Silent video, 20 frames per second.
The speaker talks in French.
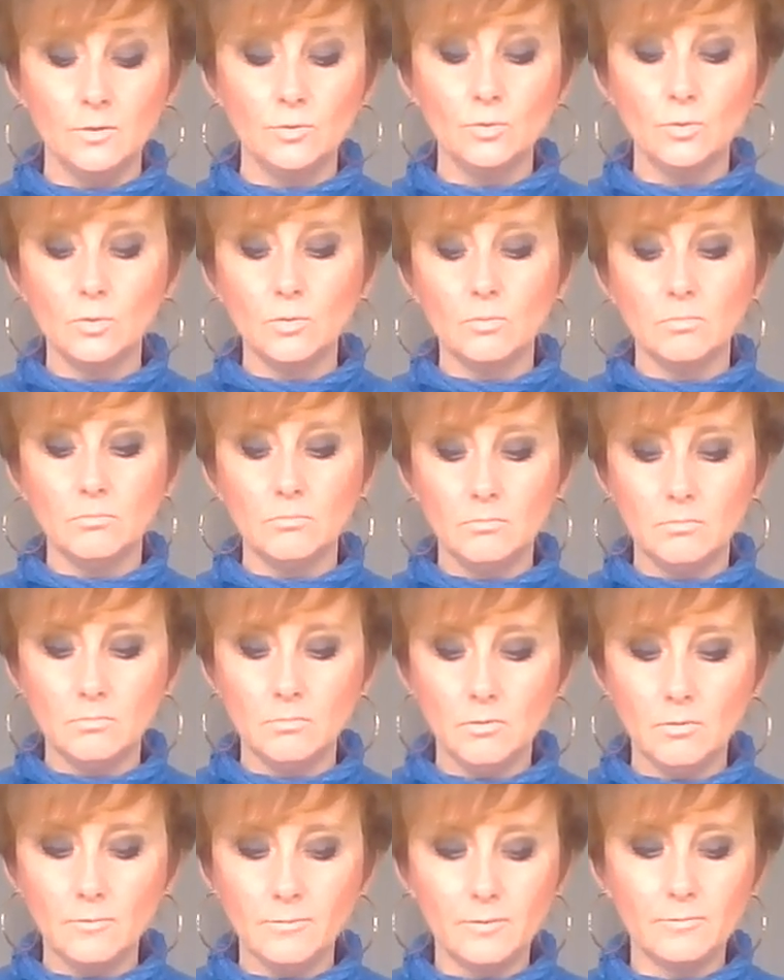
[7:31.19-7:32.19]
Donc,
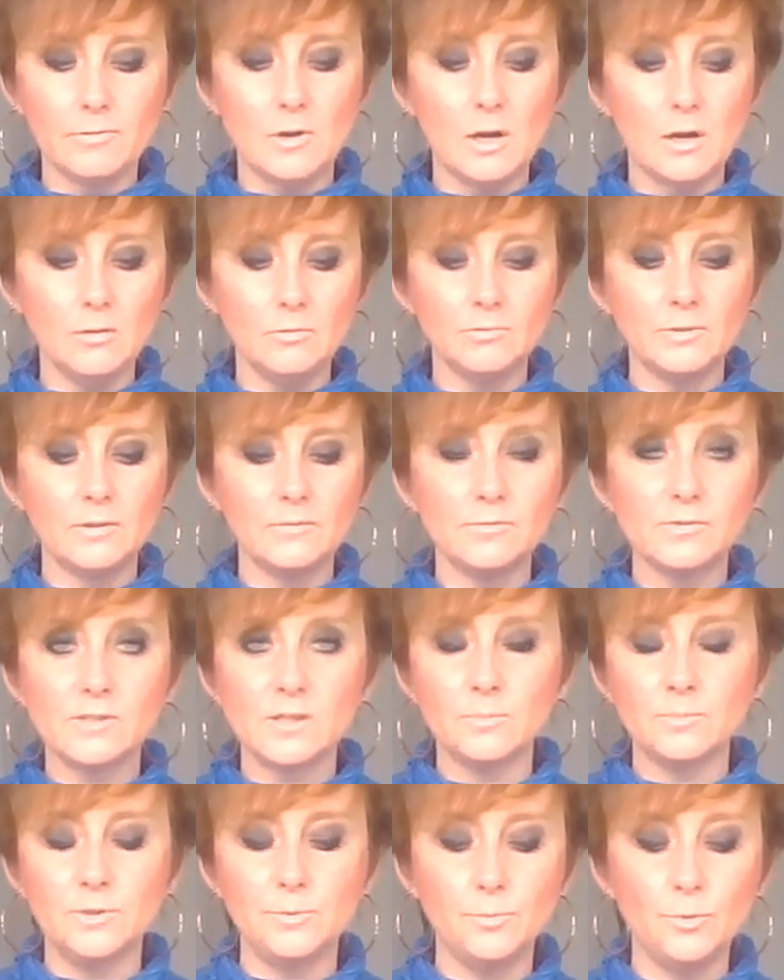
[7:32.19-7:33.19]
on va voir, hein, on avance
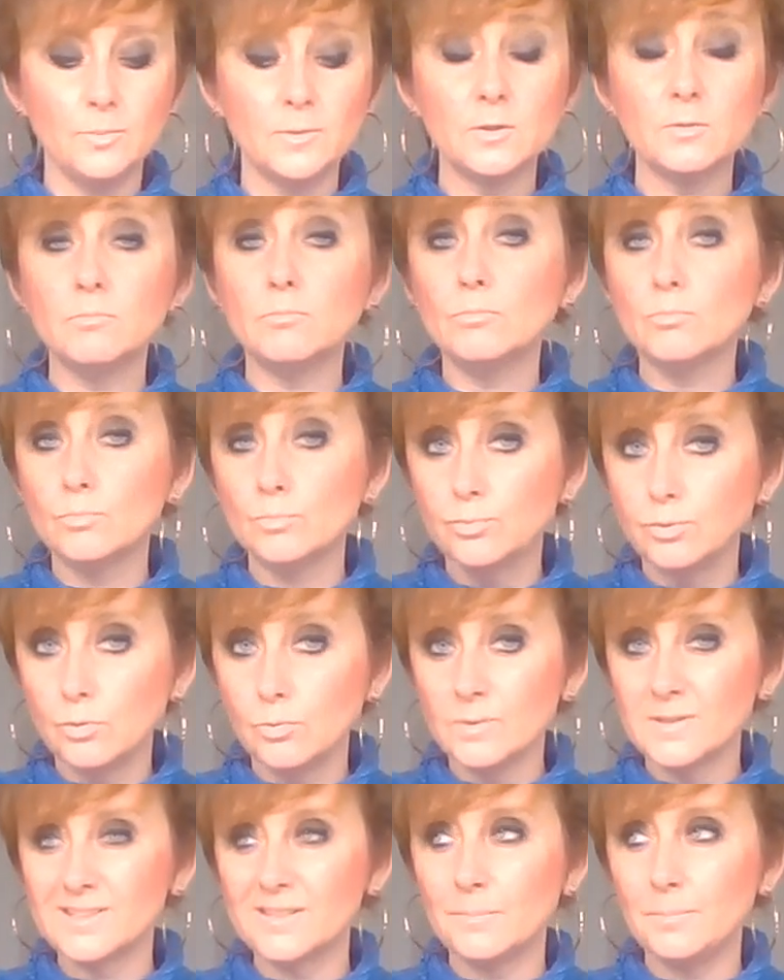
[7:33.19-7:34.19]
un petit peu, mais pour
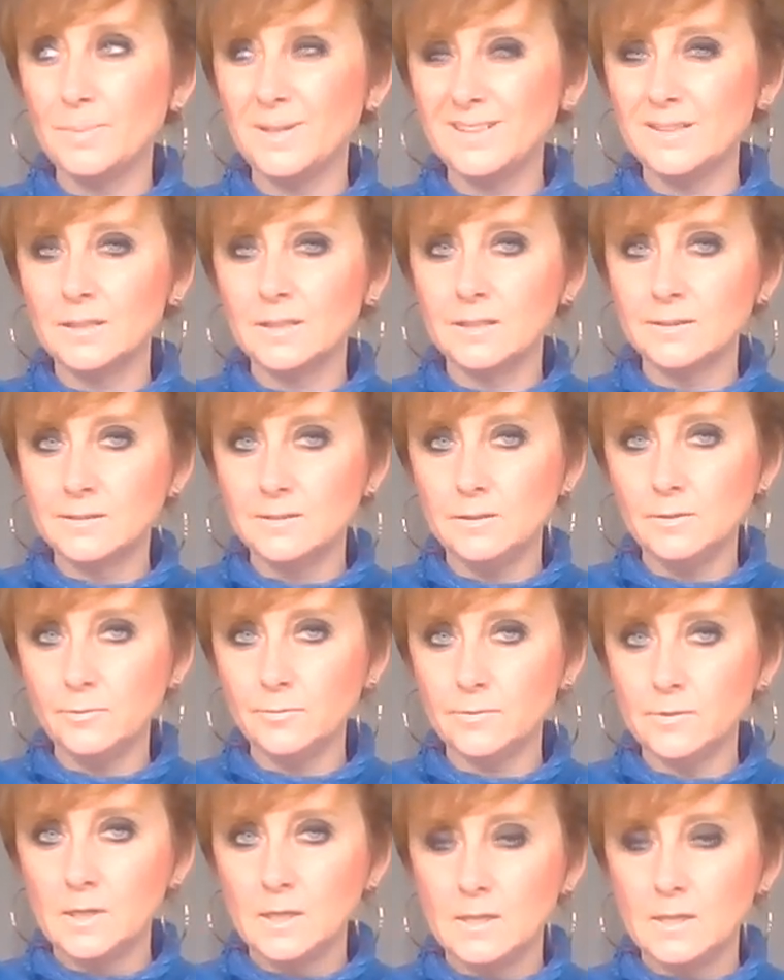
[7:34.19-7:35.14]
moi, c'est pas négatif,